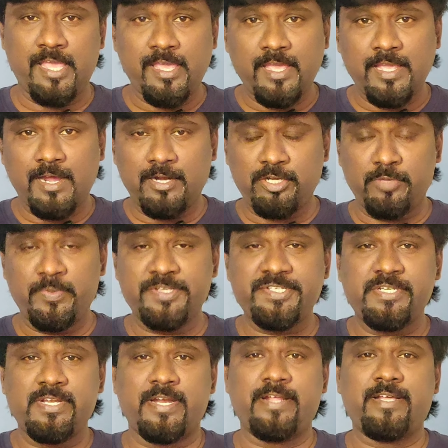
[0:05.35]
ஏஐ
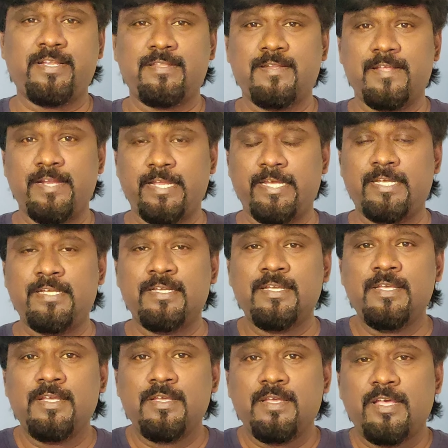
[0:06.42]
ஆட்டோமேஷன் நடக்கிறதுனால
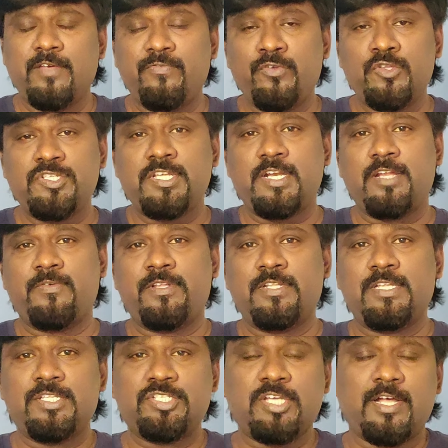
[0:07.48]
ஃபியூச்சரில்
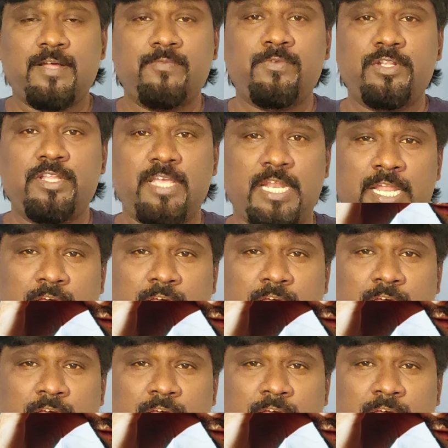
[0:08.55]
வந்து ஜாப் வந்து